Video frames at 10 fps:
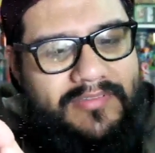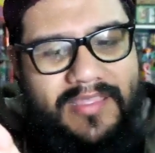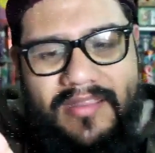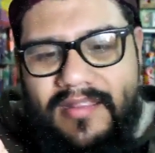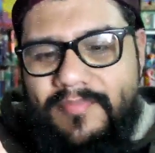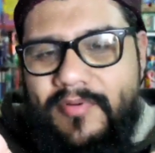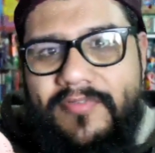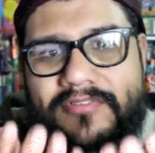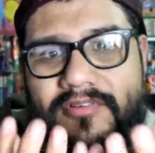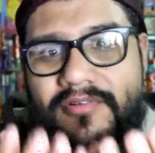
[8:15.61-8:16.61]
Es que el
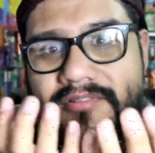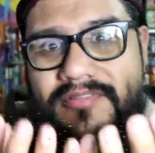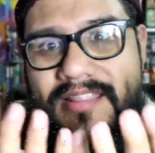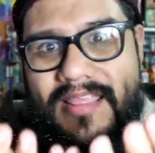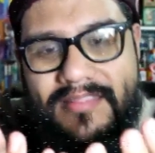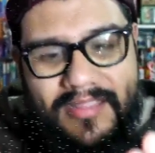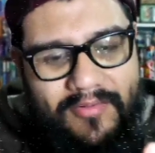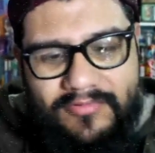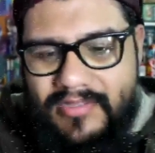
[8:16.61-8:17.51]
profesor lo hizo idéntico a un